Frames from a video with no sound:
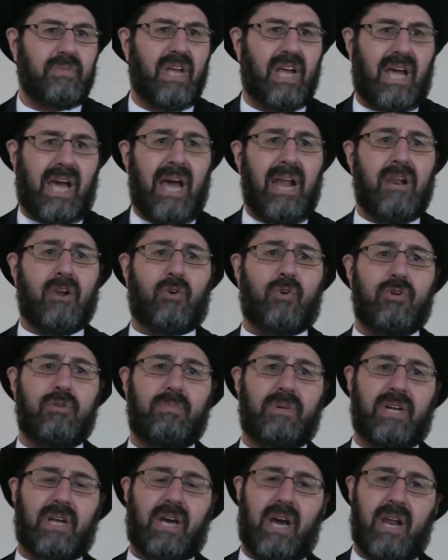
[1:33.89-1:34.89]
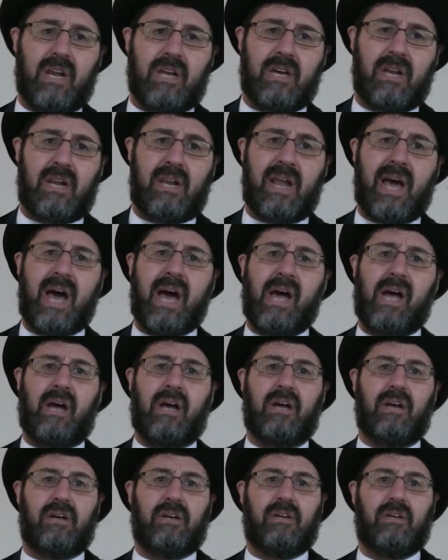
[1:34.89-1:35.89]
خلق من خلق الله
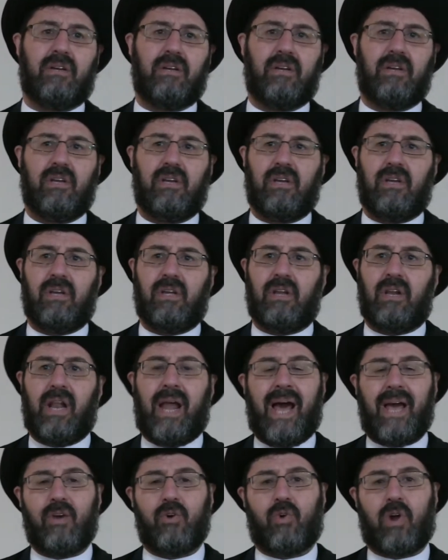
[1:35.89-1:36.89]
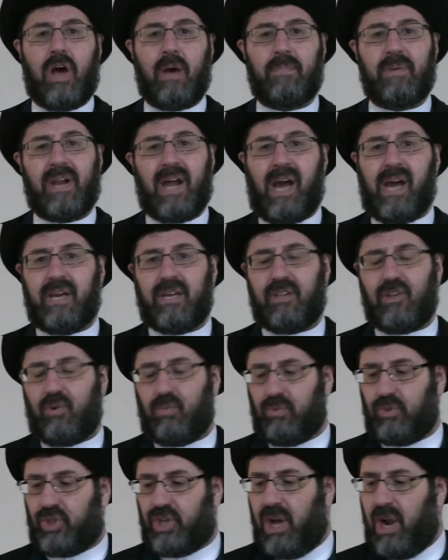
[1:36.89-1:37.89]
لا يرى بالعين
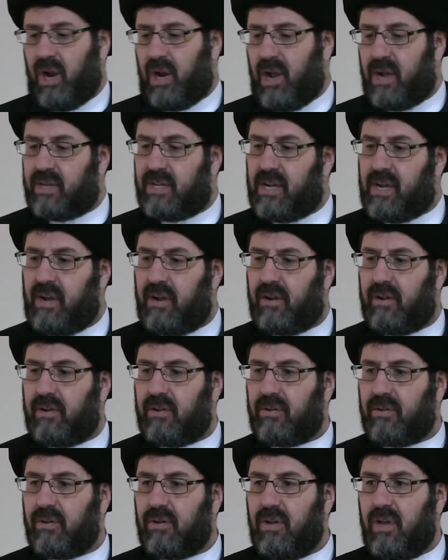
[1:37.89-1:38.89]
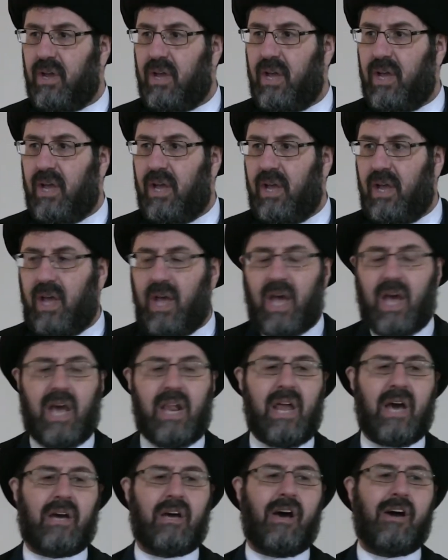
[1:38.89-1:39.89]
المجردة
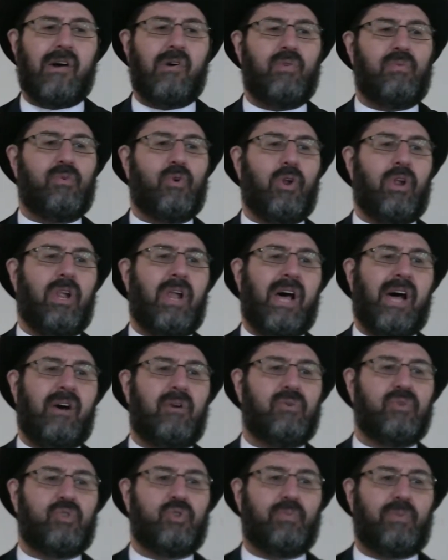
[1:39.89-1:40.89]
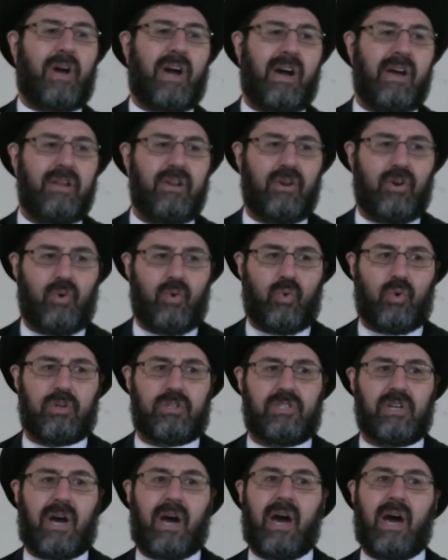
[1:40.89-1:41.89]
خلقهم الله سبحانه
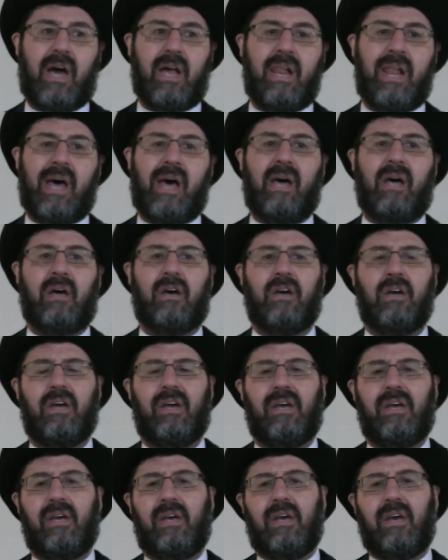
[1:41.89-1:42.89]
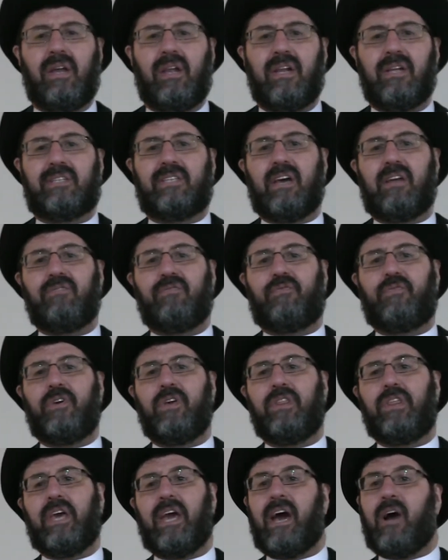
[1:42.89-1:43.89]
وتعالى
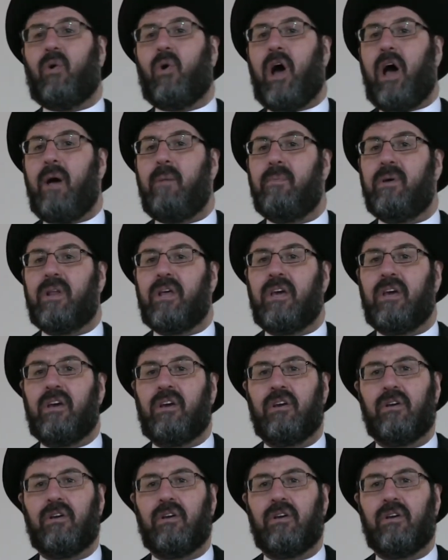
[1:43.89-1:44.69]
لتنفيذ أوامره